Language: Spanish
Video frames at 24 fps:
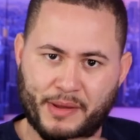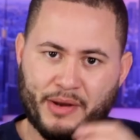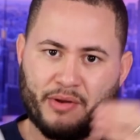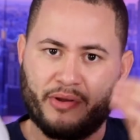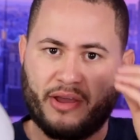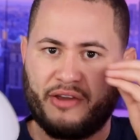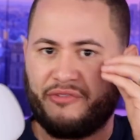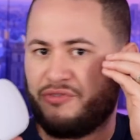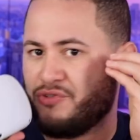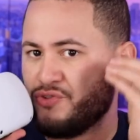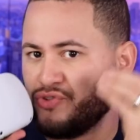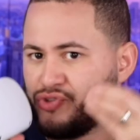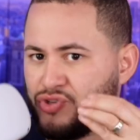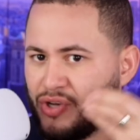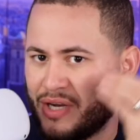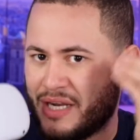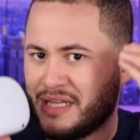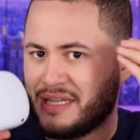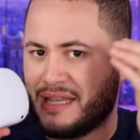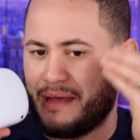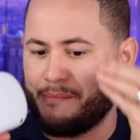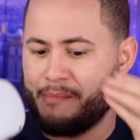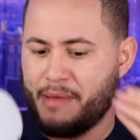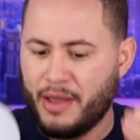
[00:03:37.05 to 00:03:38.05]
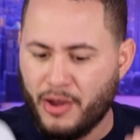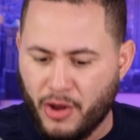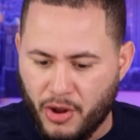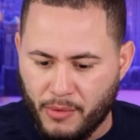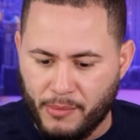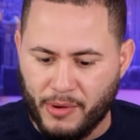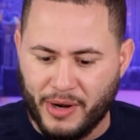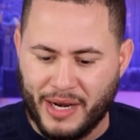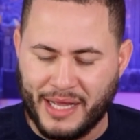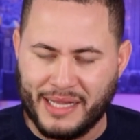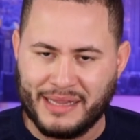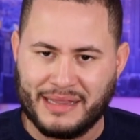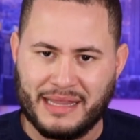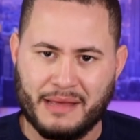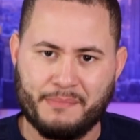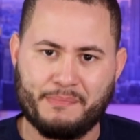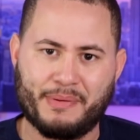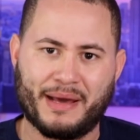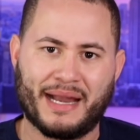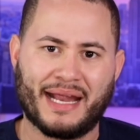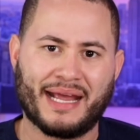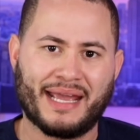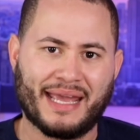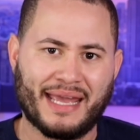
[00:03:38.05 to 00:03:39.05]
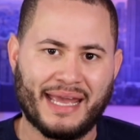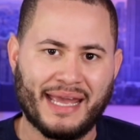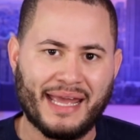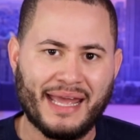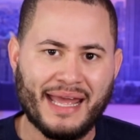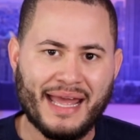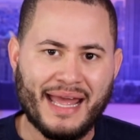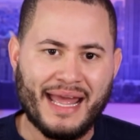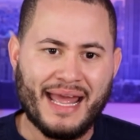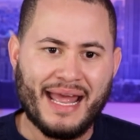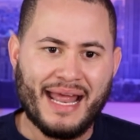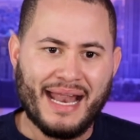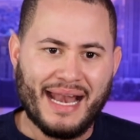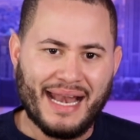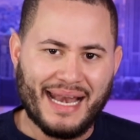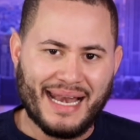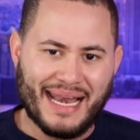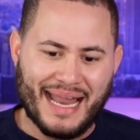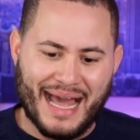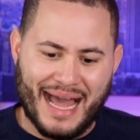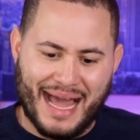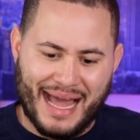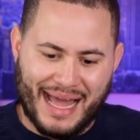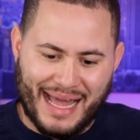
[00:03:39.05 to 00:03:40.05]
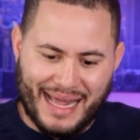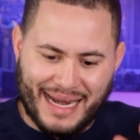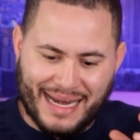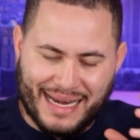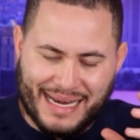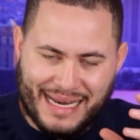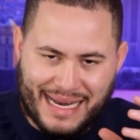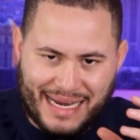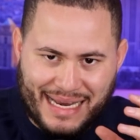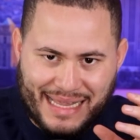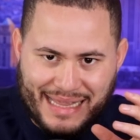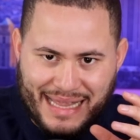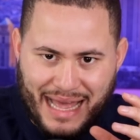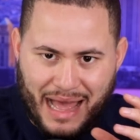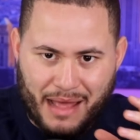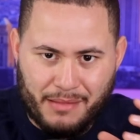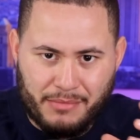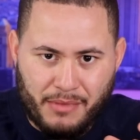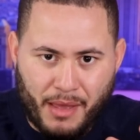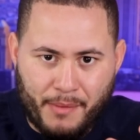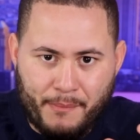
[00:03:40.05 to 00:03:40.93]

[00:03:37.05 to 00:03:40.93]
pero que funcionan también como lente para que la realidad